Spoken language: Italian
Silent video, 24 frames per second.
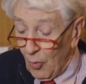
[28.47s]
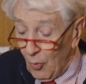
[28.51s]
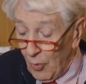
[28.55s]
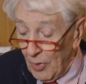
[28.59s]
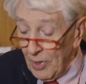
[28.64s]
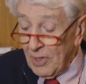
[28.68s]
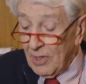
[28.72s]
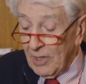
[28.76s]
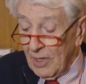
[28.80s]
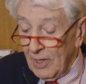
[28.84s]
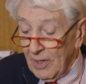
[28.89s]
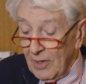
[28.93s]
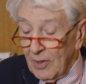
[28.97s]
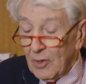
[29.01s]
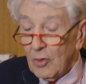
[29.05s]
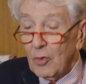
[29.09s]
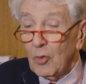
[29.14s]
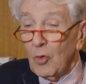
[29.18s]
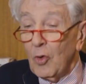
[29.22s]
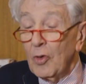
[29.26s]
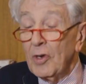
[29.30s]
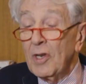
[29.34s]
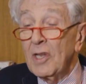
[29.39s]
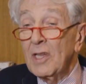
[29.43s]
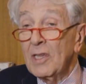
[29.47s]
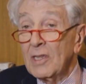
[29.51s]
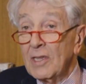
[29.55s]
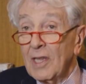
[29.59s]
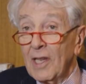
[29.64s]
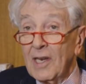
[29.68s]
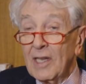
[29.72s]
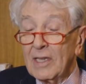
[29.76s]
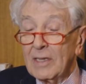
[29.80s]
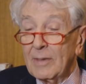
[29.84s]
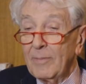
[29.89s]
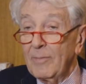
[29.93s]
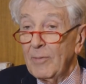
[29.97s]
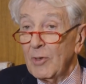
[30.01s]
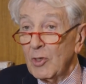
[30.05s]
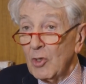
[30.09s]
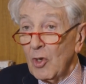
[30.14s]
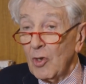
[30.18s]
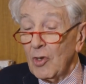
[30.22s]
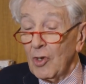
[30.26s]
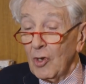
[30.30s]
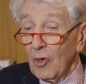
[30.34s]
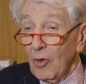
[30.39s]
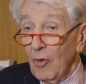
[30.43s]
Quindi con internet
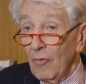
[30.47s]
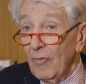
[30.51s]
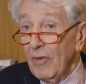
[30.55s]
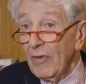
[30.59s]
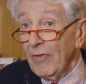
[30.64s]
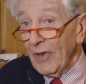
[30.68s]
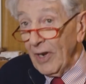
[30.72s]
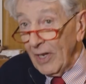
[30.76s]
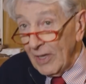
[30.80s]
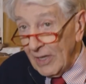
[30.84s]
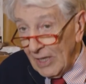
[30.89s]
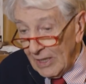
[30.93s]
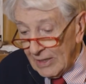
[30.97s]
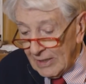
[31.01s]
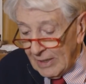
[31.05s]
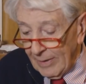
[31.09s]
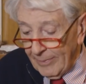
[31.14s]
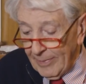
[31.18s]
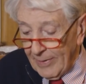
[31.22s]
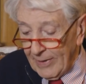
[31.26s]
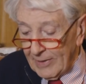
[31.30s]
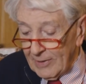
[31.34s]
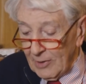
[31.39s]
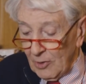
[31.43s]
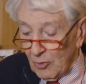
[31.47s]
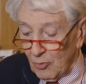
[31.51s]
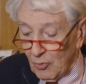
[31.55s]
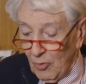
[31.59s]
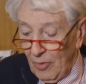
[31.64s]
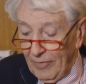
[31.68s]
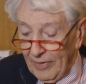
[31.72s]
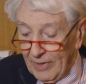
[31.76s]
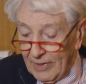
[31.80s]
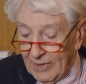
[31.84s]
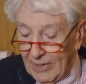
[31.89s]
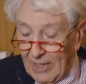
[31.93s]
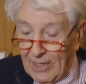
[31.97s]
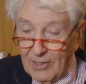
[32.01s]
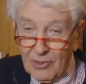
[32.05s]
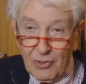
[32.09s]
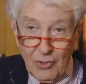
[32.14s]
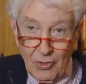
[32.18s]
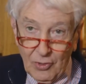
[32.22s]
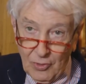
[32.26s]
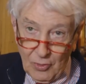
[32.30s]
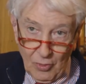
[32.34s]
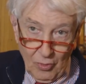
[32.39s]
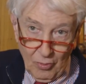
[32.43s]
bisogna convivere, d'altra parte i suoi
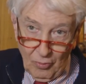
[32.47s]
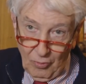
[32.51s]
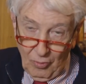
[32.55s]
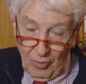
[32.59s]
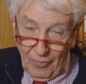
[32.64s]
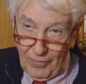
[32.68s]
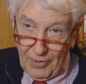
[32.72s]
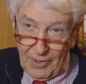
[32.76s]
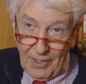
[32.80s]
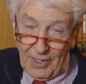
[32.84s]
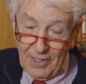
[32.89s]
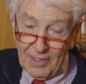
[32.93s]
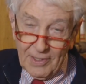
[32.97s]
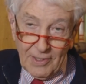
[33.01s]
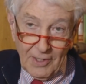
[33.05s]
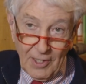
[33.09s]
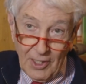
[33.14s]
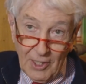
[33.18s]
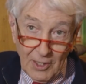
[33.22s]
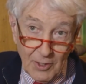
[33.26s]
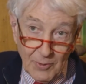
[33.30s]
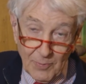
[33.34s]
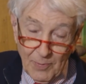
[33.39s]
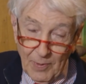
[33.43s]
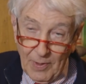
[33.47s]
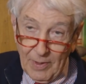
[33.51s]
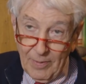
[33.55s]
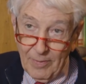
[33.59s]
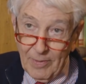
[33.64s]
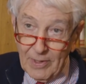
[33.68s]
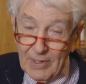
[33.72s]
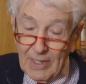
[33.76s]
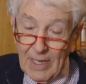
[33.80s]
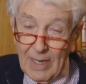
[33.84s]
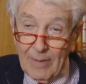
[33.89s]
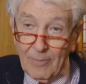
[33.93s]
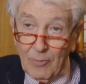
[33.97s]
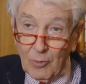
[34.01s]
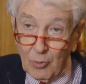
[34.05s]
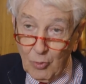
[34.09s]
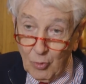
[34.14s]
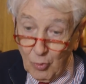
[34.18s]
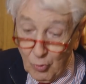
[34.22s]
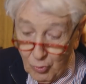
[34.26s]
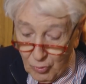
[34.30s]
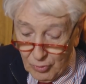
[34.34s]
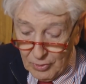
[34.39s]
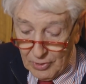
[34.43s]
vantaggi sono evidenti e li sperimentiamo
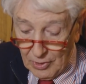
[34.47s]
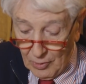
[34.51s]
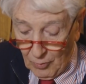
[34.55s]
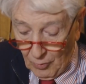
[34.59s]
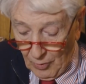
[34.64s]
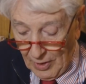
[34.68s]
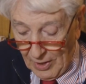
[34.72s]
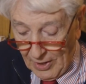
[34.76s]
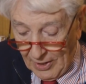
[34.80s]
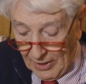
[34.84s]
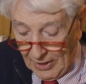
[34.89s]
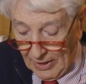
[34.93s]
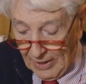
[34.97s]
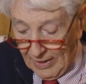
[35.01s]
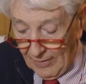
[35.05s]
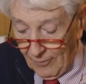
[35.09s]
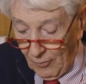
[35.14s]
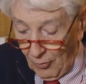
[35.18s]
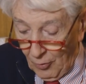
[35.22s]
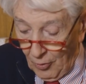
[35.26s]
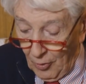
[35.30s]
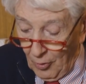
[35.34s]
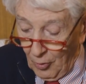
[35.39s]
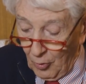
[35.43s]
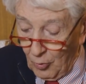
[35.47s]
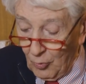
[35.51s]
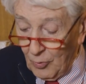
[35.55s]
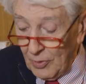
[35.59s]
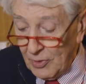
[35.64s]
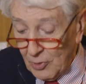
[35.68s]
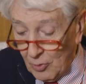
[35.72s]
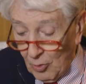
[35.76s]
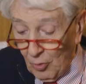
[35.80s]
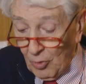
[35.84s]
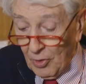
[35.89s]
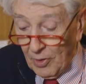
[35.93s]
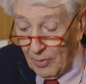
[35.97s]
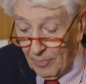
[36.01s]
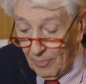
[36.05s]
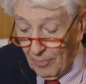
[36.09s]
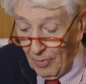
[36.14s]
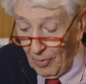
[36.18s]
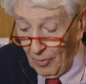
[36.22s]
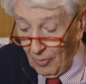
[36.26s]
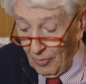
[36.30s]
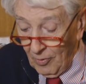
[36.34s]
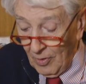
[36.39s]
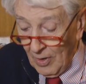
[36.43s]
tutti quelli che lavorano. Questo
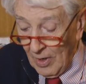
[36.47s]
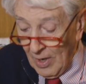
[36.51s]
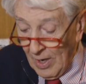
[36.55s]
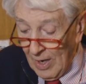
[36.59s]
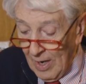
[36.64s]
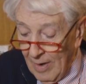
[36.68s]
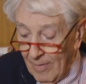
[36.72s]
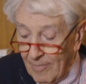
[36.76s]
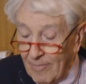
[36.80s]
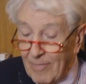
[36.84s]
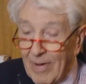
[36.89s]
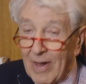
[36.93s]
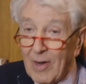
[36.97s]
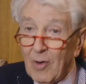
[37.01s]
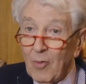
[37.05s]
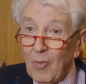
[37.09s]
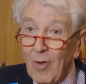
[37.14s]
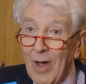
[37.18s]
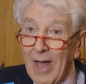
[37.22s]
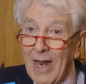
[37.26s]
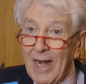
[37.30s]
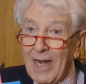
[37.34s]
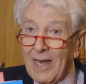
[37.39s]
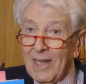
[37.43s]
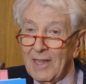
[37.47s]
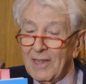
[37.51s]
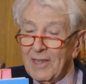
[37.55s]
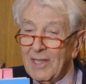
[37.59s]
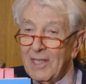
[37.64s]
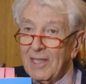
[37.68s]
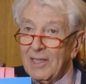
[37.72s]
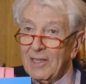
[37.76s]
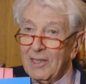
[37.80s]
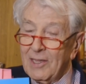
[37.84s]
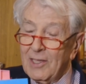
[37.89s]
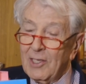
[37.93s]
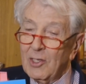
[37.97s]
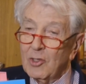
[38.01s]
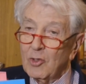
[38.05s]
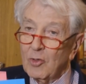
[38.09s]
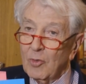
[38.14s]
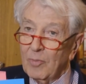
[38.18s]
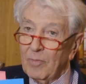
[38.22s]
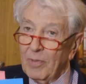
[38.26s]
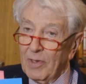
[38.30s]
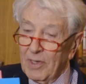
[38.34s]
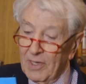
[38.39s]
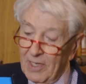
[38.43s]
libro, Manuale di
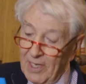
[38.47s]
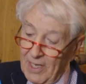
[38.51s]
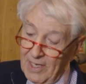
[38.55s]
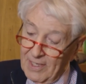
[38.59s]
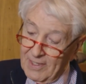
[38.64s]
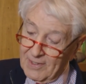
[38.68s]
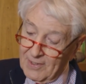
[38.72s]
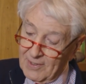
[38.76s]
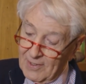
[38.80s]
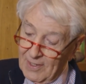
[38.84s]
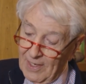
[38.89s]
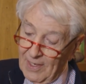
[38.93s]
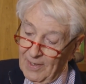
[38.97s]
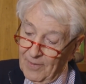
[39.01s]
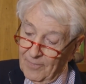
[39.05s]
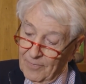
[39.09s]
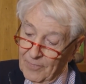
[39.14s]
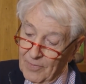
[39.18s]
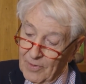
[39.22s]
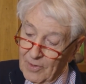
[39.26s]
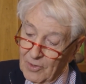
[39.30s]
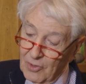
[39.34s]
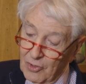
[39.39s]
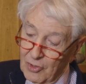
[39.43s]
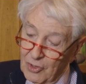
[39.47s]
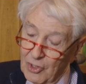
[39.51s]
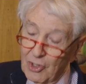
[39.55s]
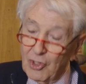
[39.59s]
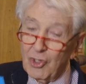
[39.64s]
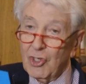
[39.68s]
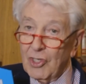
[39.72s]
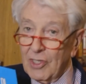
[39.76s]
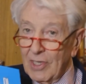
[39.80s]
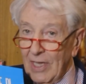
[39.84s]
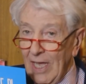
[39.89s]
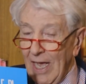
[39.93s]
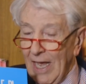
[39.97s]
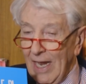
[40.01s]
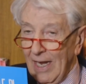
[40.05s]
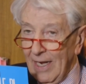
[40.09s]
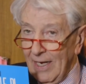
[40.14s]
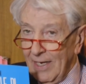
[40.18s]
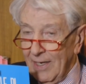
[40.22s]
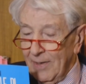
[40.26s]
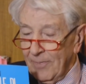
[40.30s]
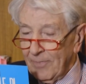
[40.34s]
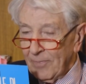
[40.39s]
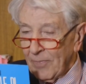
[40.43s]
disobbedienza
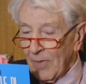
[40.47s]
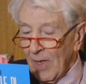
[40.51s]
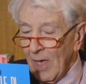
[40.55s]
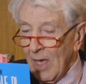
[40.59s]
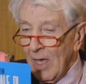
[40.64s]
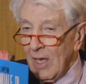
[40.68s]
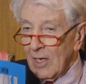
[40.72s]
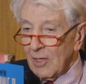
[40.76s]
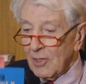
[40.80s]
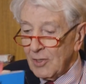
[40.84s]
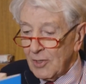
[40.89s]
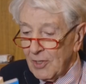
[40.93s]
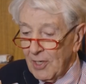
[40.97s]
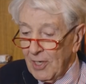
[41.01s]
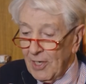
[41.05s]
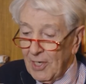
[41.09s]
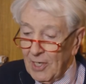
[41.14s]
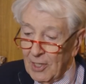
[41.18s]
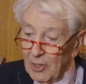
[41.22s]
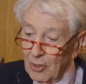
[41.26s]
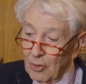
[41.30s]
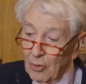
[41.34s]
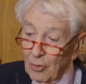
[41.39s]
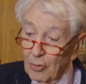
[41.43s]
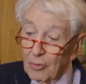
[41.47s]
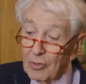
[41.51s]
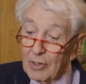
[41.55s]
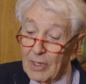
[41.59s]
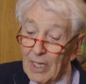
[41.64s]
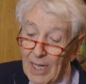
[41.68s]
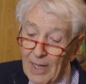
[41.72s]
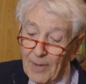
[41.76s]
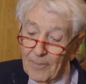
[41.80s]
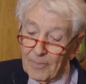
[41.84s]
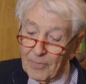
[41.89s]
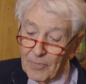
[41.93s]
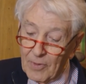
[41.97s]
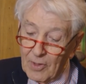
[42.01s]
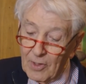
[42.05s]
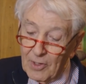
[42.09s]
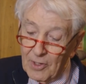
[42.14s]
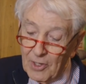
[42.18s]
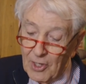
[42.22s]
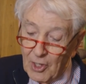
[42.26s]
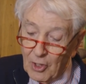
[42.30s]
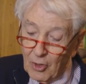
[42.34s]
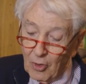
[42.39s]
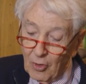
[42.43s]
digitale, scritto da
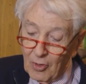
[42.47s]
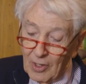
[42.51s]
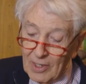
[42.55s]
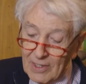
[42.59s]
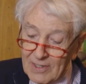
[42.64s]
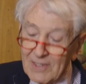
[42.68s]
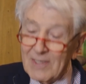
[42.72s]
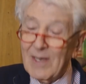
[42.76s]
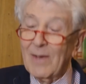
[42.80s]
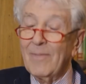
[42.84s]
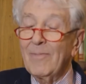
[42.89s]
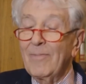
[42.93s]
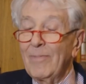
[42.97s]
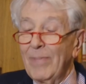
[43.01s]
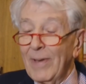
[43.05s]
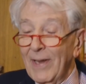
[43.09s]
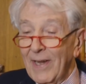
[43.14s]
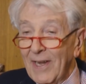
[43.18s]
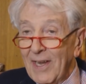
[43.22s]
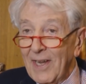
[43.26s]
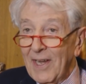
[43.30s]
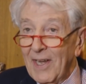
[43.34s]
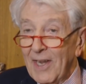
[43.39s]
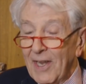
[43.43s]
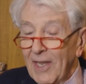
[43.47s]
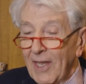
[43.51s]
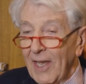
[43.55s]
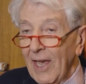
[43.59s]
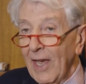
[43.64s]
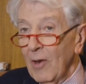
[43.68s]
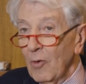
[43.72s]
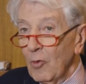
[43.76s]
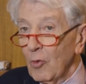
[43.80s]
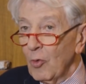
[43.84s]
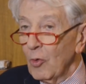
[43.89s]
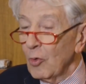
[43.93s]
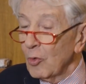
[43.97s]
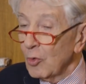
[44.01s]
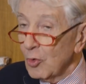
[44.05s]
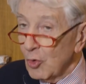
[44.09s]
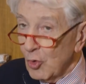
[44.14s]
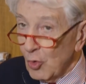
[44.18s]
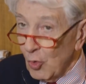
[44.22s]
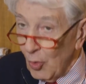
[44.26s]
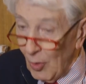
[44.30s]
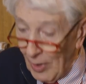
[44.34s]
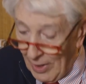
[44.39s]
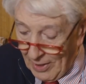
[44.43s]
Nicola Zamperini che è un
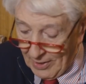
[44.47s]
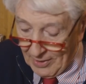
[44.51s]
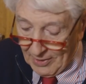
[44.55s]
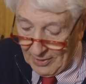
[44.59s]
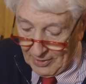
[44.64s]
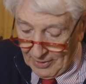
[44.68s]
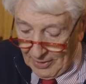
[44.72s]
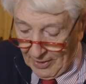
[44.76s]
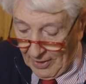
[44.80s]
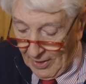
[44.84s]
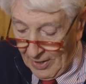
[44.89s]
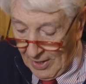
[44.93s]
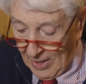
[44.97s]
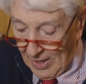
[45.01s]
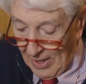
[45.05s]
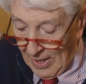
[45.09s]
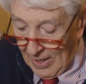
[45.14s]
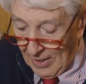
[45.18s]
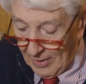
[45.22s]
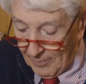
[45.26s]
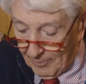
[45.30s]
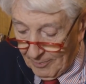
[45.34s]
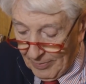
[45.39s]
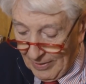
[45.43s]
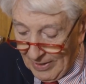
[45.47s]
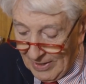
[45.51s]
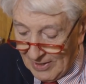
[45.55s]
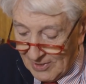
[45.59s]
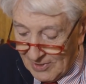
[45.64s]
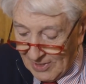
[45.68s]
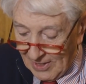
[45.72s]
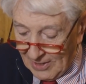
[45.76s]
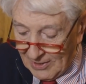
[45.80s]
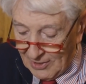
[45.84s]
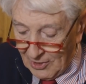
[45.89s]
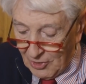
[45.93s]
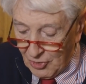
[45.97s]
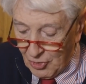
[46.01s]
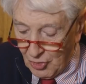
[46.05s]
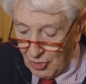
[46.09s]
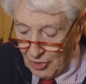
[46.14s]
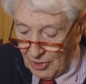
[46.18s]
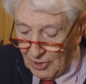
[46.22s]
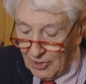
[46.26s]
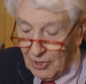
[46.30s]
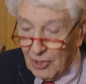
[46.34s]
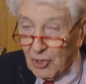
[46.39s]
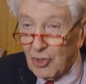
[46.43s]
consulente per le
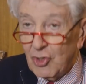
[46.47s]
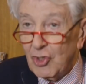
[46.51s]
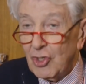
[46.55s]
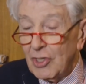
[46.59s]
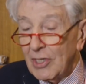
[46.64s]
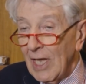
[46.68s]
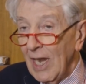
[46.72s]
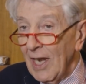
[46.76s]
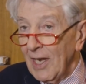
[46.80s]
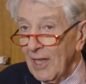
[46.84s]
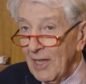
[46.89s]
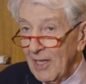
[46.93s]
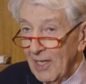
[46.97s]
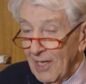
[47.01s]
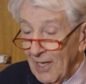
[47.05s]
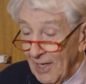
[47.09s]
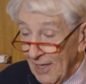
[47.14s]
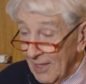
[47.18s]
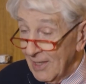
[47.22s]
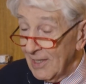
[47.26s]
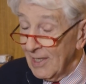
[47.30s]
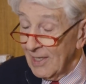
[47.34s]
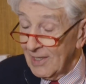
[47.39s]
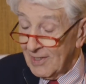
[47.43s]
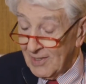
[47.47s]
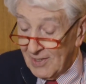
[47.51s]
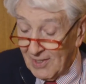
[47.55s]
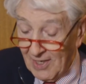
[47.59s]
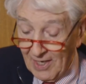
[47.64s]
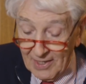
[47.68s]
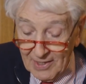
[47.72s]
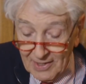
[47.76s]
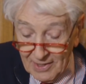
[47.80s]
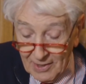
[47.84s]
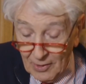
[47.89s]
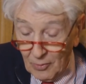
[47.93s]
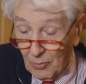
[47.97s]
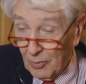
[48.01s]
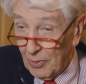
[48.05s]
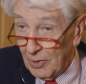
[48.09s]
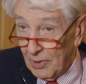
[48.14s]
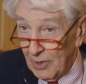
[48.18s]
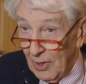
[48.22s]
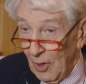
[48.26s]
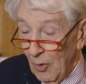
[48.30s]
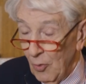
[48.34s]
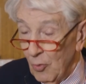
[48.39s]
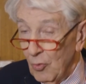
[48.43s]
strategie digitali di grandi aziende,
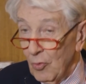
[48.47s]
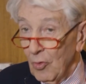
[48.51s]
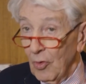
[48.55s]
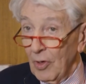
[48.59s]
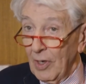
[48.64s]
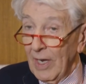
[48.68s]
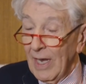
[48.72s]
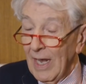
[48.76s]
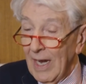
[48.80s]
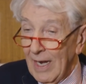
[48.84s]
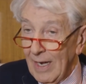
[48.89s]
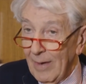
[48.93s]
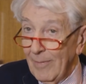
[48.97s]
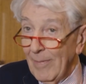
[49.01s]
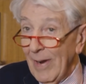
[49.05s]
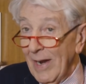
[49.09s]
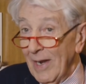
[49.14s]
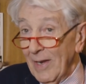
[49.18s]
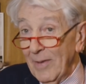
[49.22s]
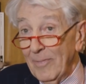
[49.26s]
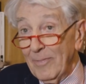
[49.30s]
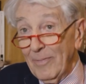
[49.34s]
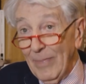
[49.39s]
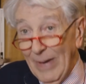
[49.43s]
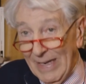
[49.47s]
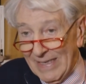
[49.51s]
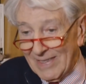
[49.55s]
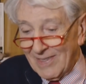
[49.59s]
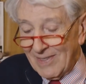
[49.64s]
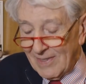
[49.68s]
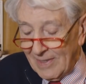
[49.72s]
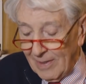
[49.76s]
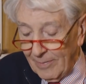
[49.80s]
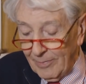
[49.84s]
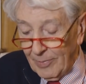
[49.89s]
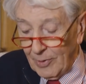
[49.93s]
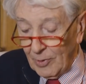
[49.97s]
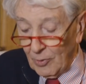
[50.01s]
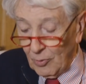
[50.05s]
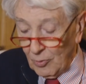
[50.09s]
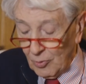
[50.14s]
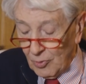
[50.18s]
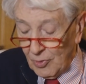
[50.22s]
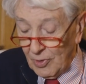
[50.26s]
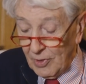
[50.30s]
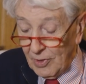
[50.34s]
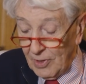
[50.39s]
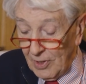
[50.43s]
quindi è uno che ha le mani in pasta per
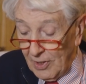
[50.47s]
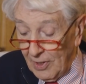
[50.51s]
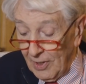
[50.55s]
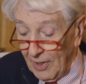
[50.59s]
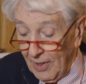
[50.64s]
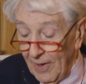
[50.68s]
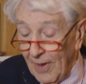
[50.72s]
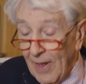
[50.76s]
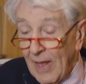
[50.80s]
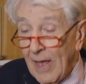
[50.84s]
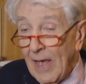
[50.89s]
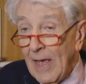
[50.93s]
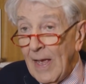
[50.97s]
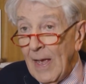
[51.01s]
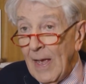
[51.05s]
così dire,